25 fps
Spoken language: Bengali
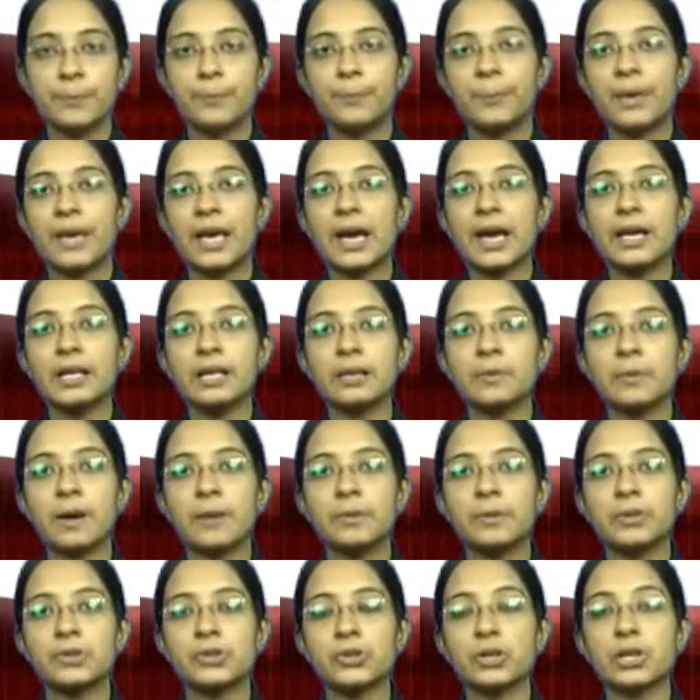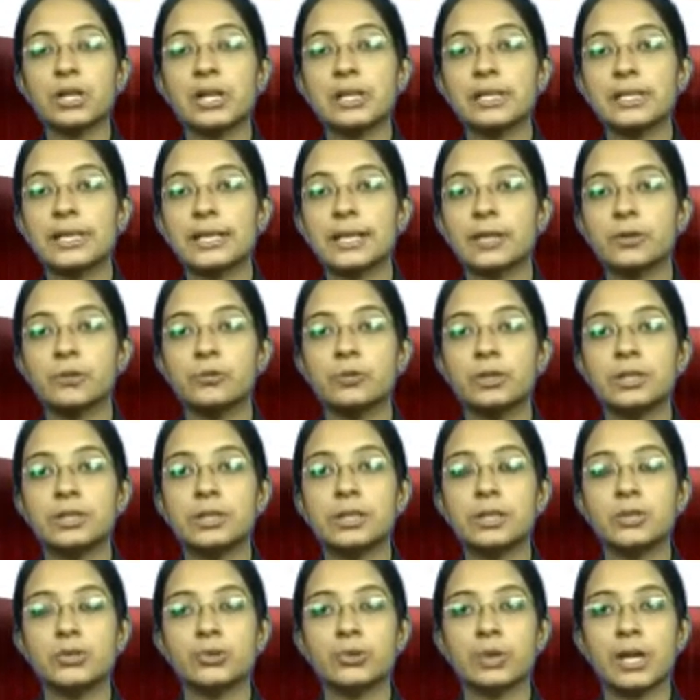বেআইনিভাবে চলা
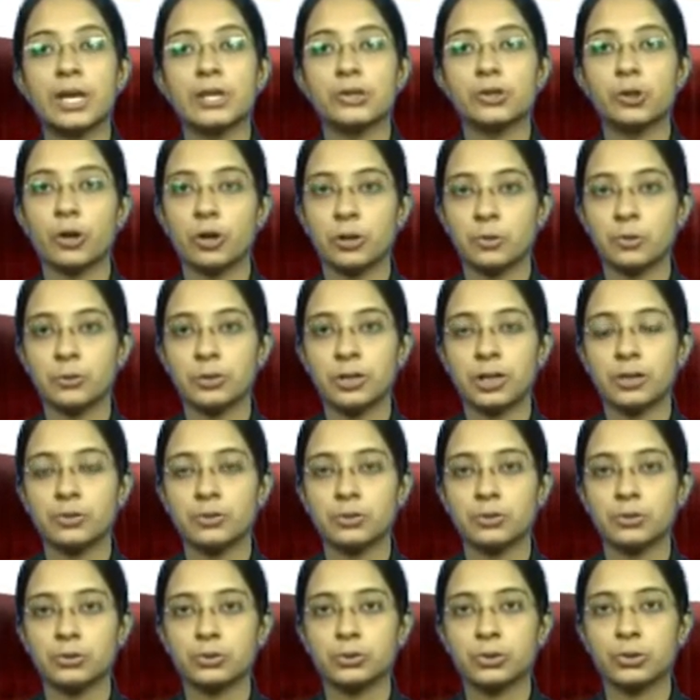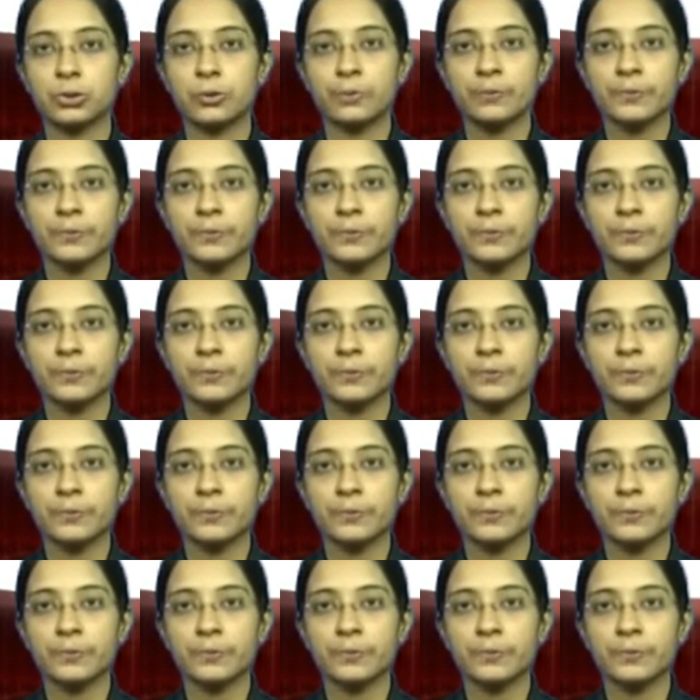ঠেকগুলিতে চোলাই সরবরাহ করত